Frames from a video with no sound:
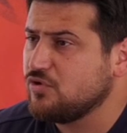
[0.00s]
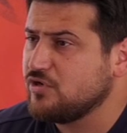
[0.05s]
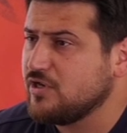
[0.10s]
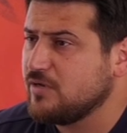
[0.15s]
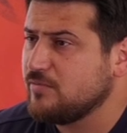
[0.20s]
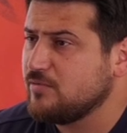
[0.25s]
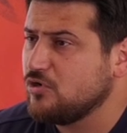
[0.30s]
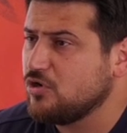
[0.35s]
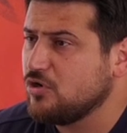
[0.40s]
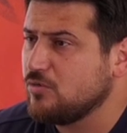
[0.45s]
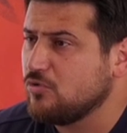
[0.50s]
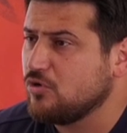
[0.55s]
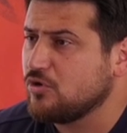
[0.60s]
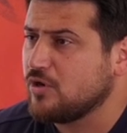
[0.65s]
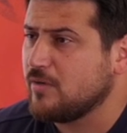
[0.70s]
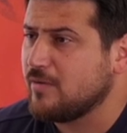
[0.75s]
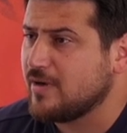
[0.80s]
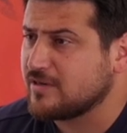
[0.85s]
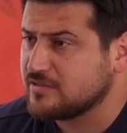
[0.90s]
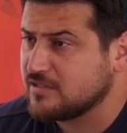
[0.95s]
oynayabiliyor mu
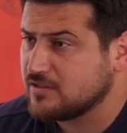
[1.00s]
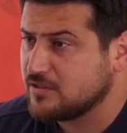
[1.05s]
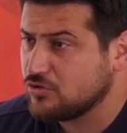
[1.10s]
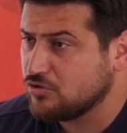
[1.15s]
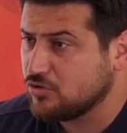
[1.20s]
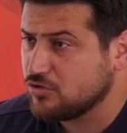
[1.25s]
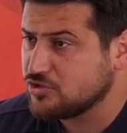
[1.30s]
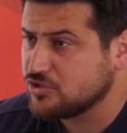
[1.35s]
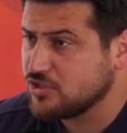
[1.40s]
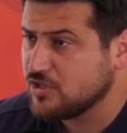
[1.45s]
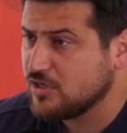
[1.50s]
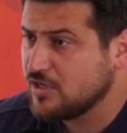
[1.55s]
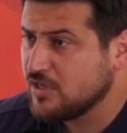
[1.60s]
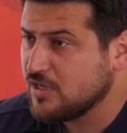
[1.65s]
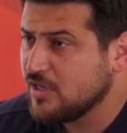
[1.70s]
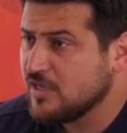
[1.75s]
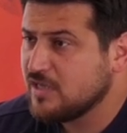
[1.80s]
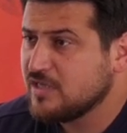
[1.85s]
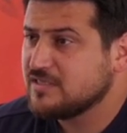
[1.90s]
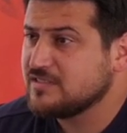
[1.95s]
ona baktık ilk önce.
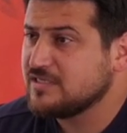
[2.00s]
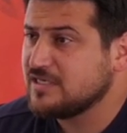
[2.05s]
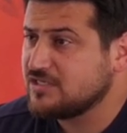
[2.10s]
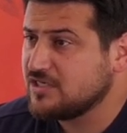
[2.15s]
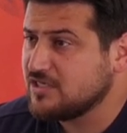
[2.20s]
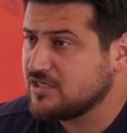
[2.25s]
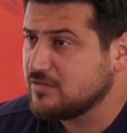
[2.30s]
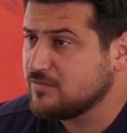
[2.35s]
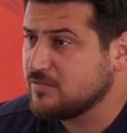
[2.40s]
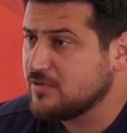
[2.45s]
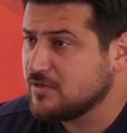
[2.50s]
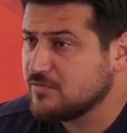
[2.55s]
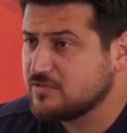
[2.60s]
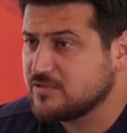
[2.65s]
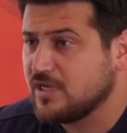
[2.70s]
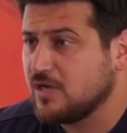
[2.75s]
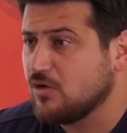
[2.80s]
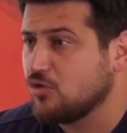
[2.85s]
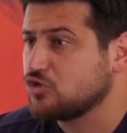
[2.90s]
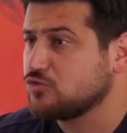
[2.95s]
Zeki gibi.
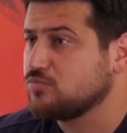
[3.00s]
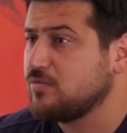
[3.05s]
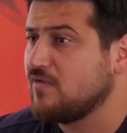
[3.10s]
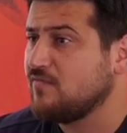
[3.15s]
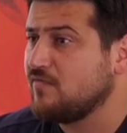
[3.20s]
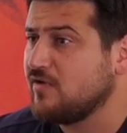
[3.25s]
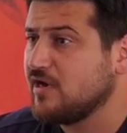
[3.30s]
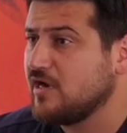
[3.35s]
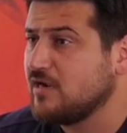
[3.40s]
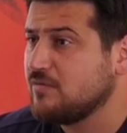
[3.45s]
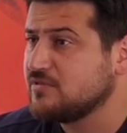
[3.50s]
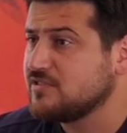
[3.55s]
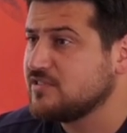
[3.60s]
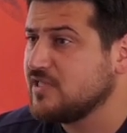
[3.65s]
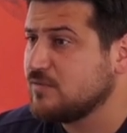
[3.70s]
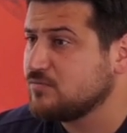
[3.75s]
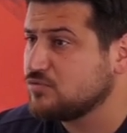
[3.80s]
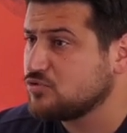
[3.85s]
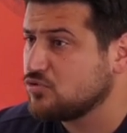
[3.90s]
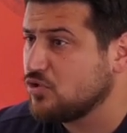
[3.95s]
Mesela Osman var
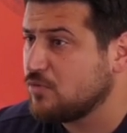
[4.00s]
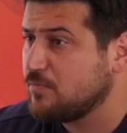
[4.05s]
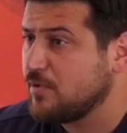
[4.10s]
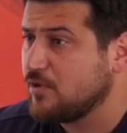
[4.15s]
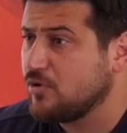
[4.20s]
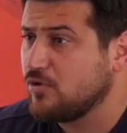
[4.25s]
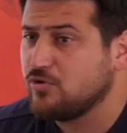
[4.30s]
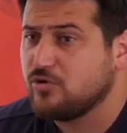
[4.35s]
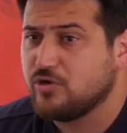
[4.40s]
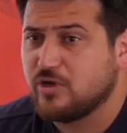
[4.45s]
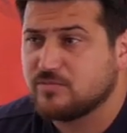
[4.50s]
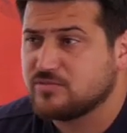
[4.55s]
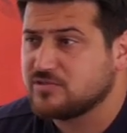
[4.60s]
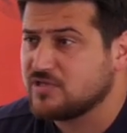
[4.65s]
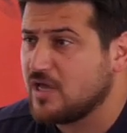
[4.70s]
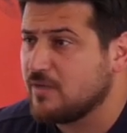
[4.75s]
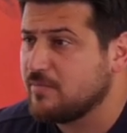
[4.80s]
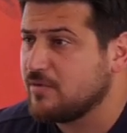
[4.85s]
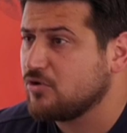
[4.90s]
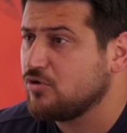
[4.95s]
elimizde hem stoper oynuyor hem
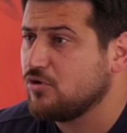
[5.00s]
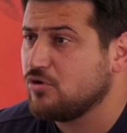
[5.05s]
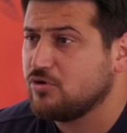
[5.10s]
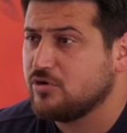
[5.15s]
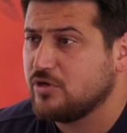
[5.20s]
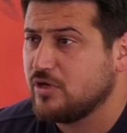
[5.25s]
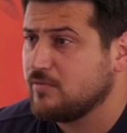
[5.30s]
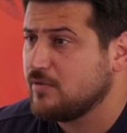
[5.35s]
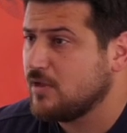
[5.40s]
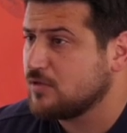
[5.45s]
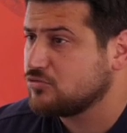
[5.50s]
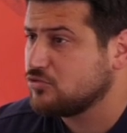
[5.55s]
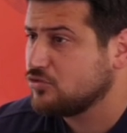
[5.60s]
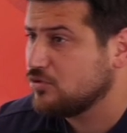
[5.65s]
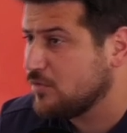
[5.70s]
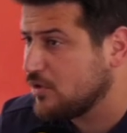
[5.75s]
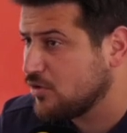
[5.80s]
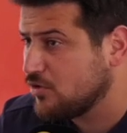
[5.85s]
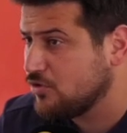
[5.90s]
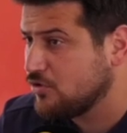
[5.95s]
sabek oynuyor hem 6
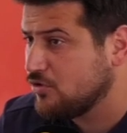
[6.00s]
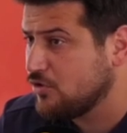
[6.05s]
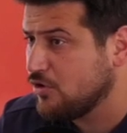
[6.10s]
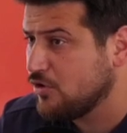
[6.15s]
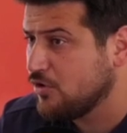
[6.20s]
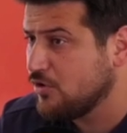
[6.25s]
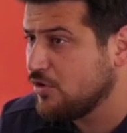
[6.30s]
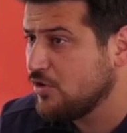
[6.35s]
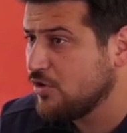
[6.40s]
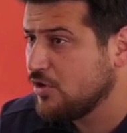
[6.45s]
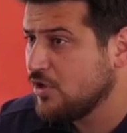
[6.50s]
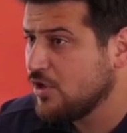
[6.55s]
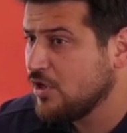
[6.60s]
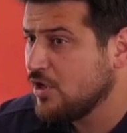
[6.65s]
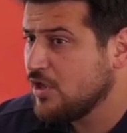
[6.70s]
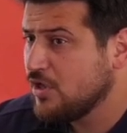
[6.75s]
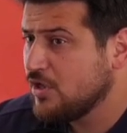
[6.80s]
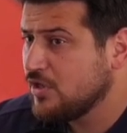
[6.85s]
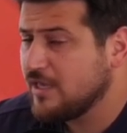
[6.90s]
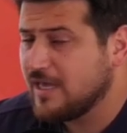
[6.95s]
numara oynuyor.
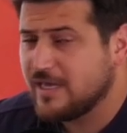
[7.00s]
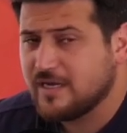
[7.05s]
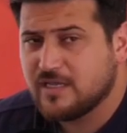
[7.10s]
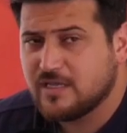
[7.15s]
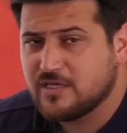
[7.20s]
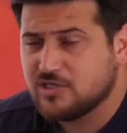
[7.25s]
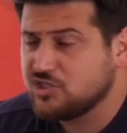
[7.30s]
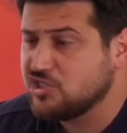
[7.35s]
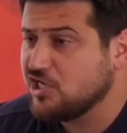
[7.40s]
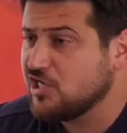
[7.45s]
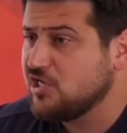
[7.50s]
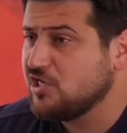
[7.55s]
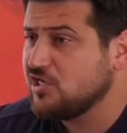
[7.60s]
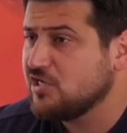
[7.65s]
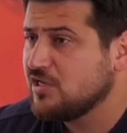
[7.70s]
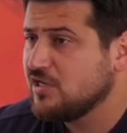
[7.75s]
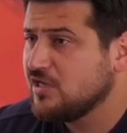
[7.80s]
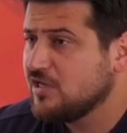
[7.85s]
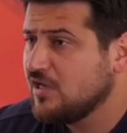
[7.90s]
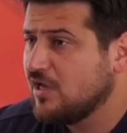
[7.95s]
Yani Celil
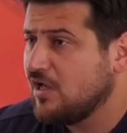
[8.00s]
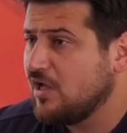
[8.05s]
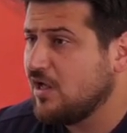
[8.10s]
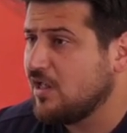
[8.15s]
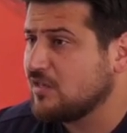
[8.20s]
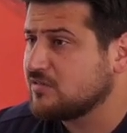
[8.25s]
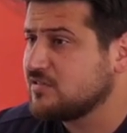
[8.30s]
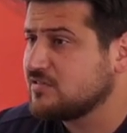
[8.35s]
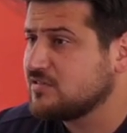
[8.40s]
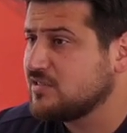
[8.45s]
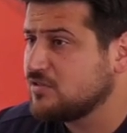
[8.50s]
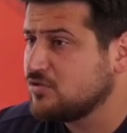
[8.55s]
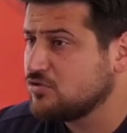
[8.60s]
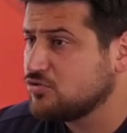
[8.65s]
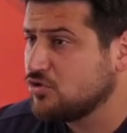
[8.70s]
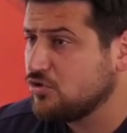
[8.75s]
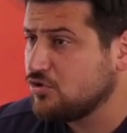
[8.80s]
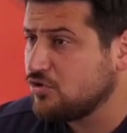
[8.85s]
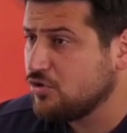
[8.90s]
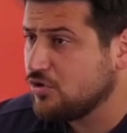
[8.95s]

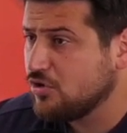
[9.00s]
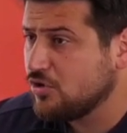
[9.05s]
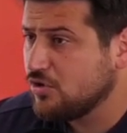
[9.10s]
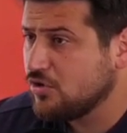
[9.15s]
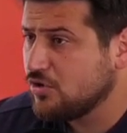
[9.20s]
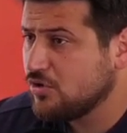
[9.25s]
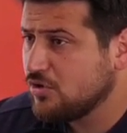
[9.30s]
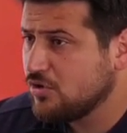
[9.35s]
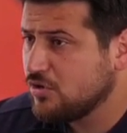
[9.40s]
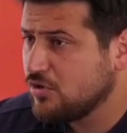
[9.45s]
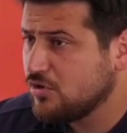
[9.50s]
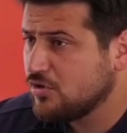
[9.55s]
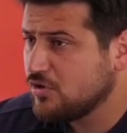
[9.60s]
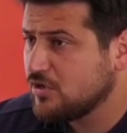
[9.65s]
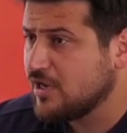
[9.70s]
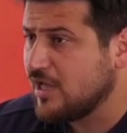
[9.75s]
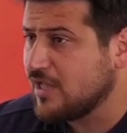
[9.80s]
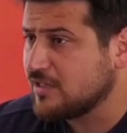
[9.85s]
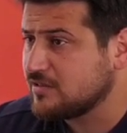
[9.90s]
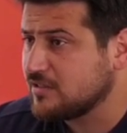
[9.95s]
6-8 oynuyor.
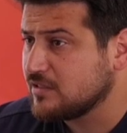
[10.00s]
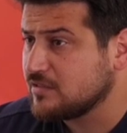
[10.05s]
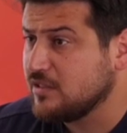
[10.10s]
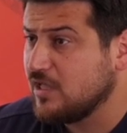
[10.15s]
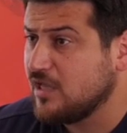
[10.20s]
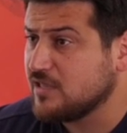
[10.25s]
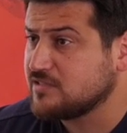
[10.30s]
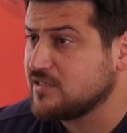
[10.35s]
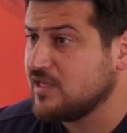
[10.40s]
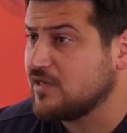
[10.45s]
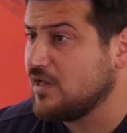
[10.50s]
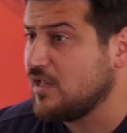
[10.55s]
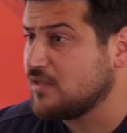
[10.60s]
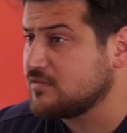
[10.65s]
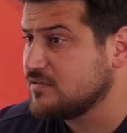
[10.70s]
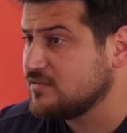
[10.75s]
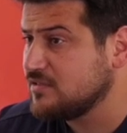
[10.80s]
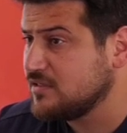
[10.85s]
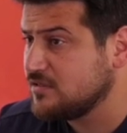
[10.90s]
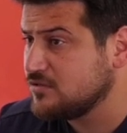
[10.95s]
Rahatlıkla. Hasan
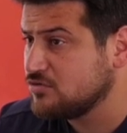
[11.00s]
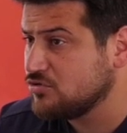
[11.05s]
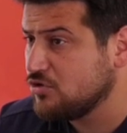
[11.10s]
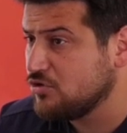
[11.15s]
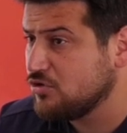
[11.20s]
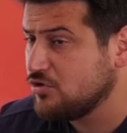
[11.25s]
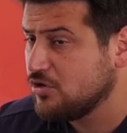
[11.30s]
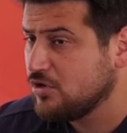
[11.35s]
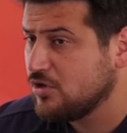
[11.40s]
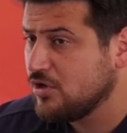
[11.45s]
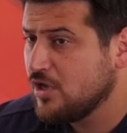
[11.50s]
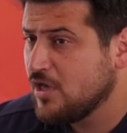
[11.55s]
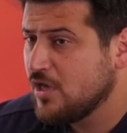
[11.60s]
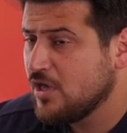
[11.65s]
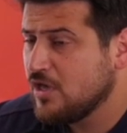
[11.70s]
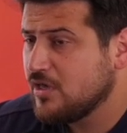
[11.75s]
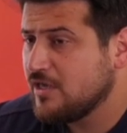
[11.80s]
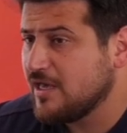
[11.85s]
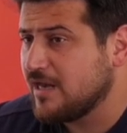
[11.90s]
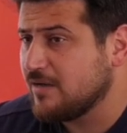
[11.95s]
6-8 oynuyor.
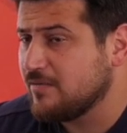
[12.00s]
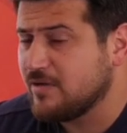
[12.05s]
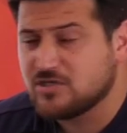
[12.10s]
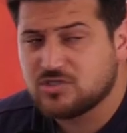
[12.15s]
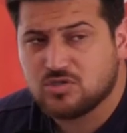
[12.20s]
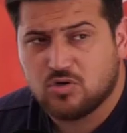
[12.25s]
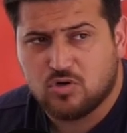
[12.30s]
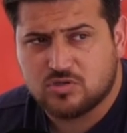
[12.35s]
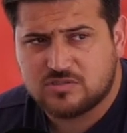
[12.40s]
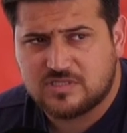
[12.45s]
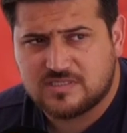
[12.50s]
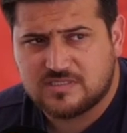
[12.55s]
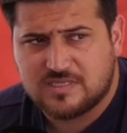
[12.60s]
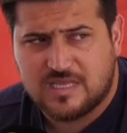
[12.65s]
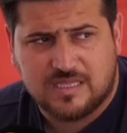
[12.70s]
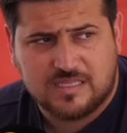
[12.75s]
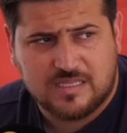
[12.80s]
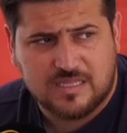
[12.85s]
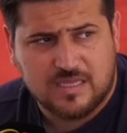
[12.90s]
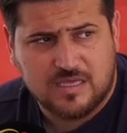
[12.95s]
Yani bence orta
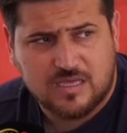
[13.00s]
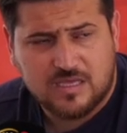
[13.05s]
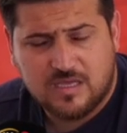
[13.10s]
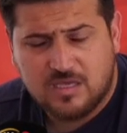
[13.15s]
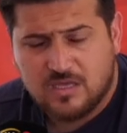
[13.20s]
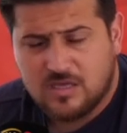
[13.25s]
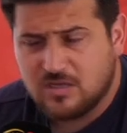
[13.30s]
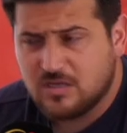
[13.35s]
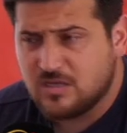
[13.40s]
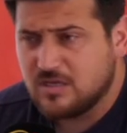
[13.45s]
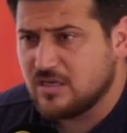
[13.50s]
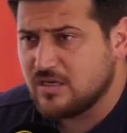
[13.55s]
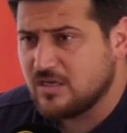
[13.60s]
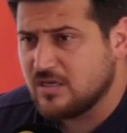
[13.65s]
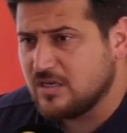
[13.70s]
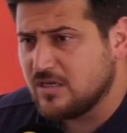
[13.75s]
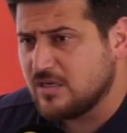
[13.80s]
sahada e,